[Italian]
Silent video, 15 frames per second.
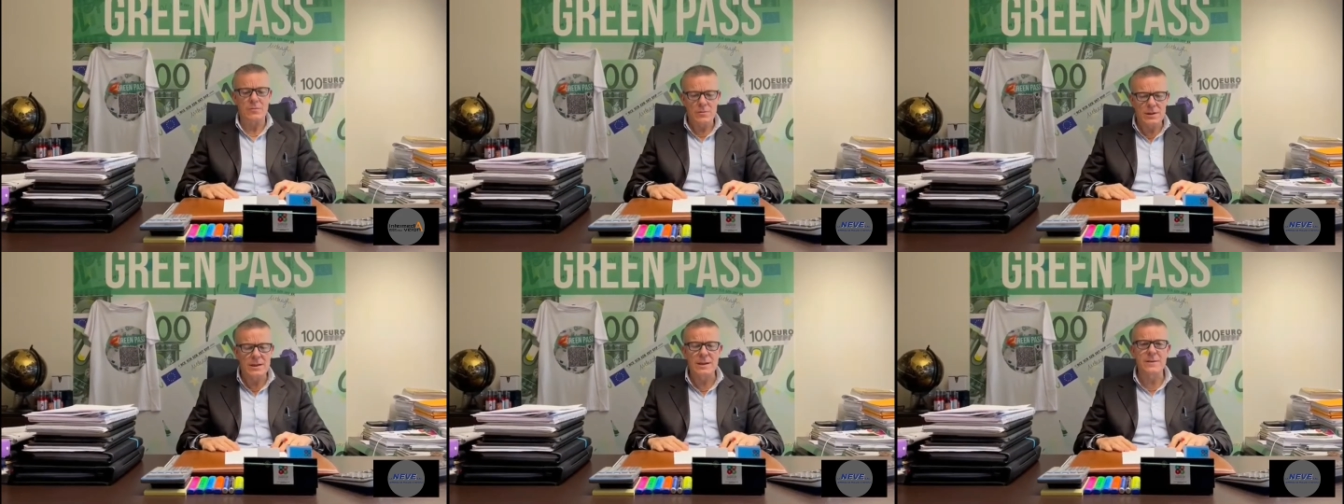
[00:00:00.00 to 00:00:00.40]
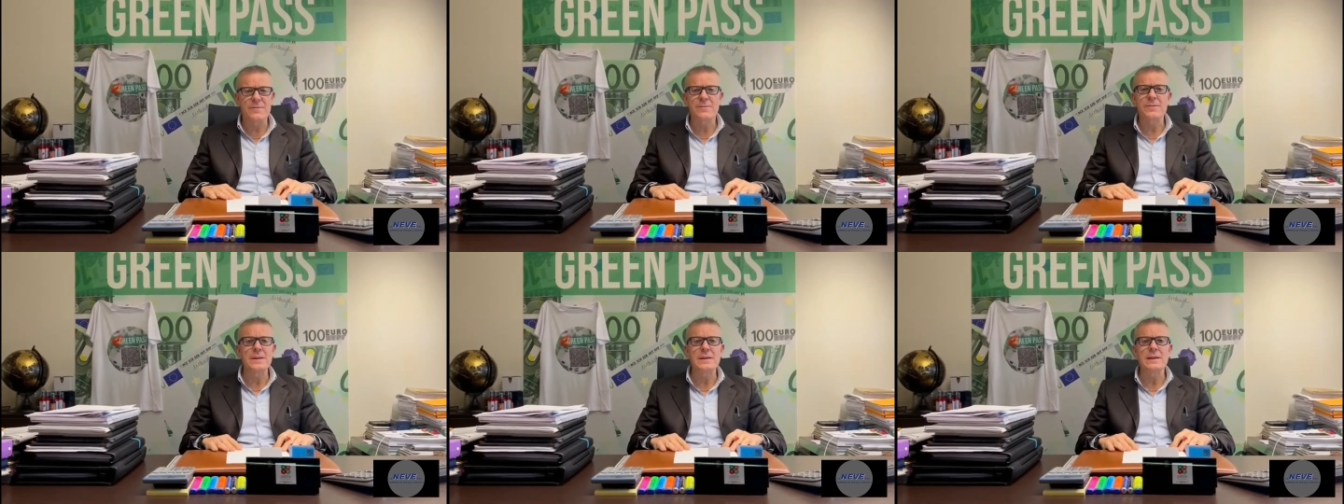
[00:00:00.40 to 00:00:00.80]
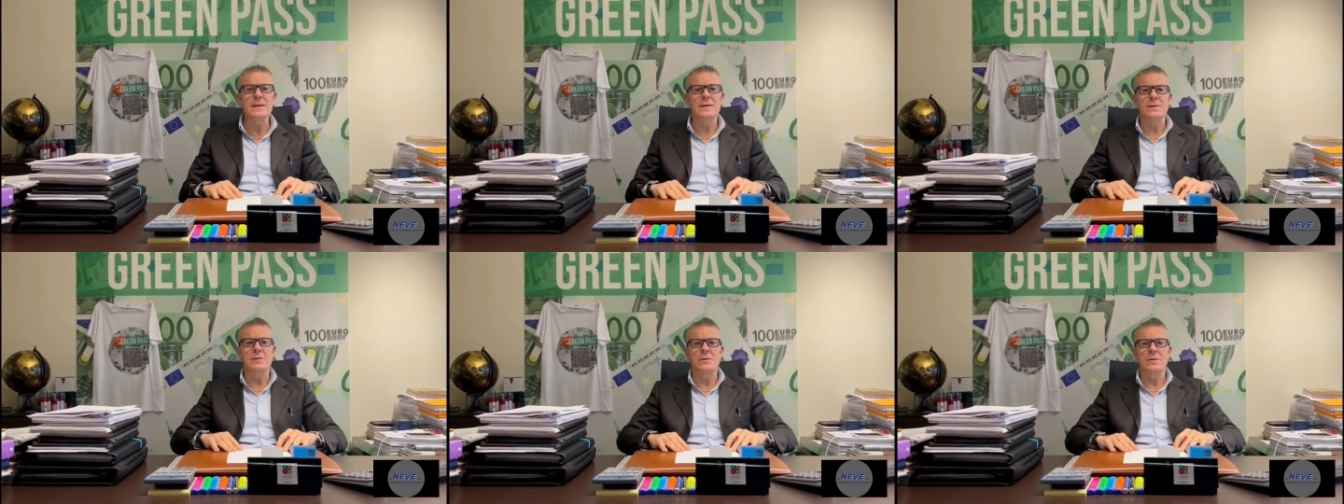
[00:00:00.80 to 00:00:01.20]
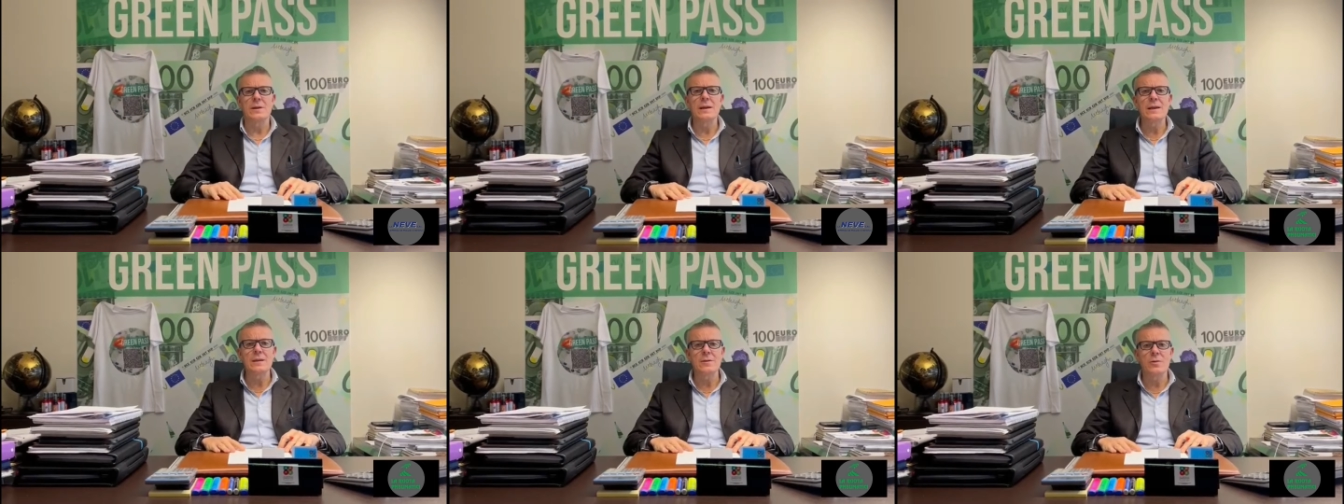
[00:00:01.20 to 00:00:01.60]
Quindi è finito
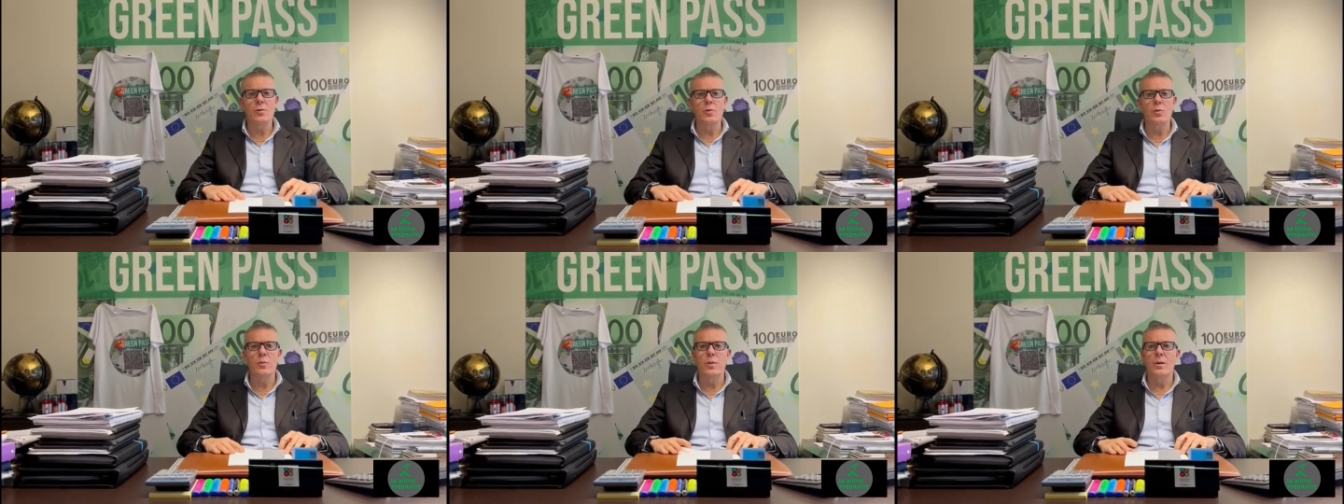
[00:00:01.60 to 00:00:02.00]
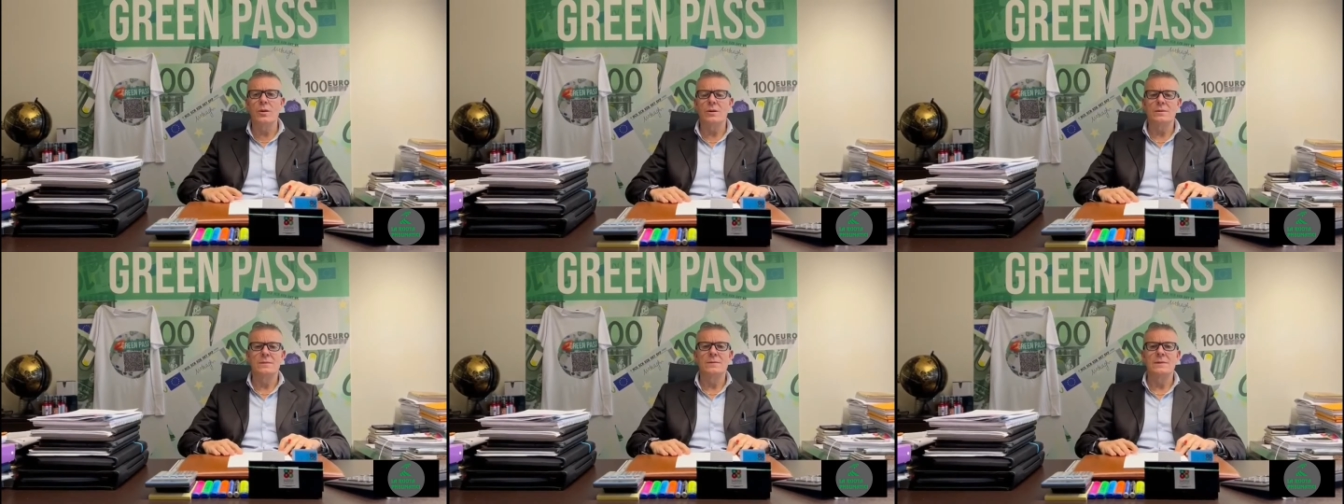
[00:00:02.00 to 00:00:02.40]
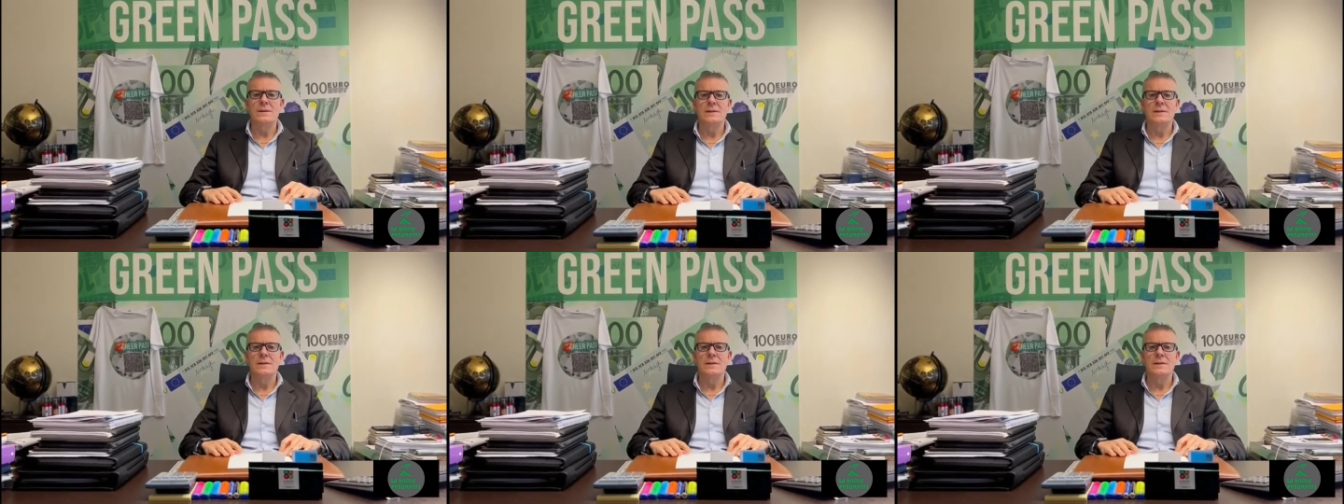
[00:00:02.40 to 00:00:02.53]
l'incubo